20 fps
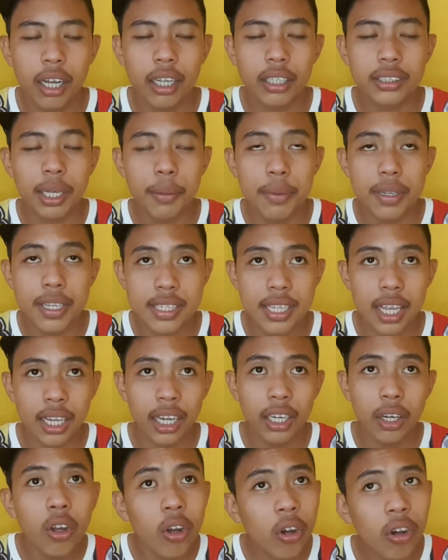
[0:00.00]
sabi niya sa
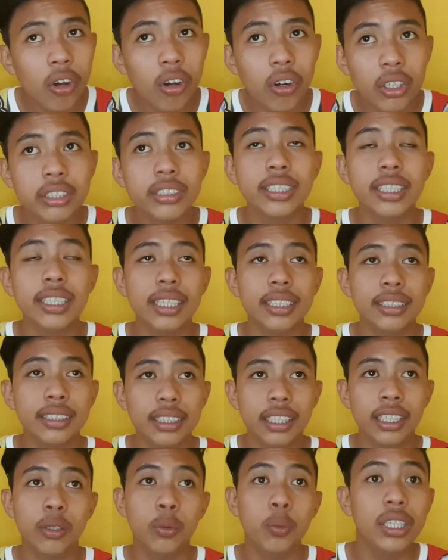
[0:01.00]
akin, oo, sige,
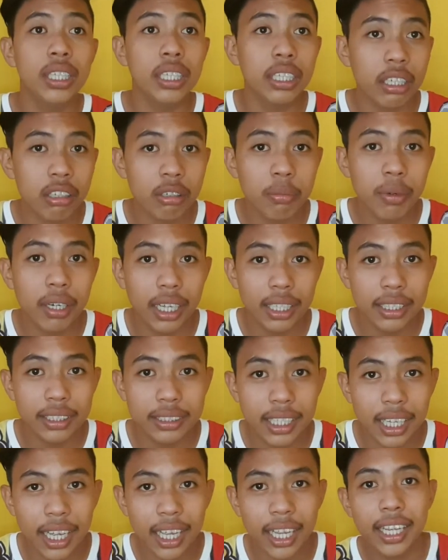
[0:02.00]
sige, willing ako
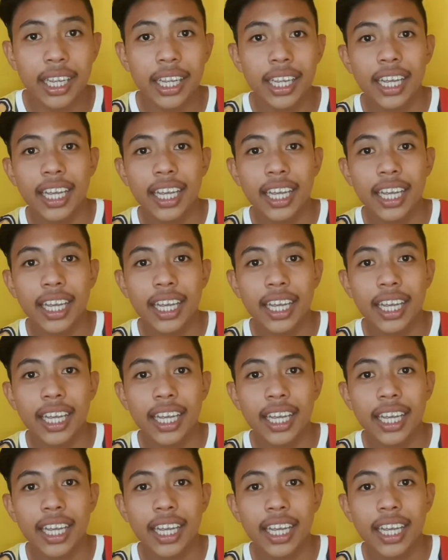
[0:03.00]
mag-antay.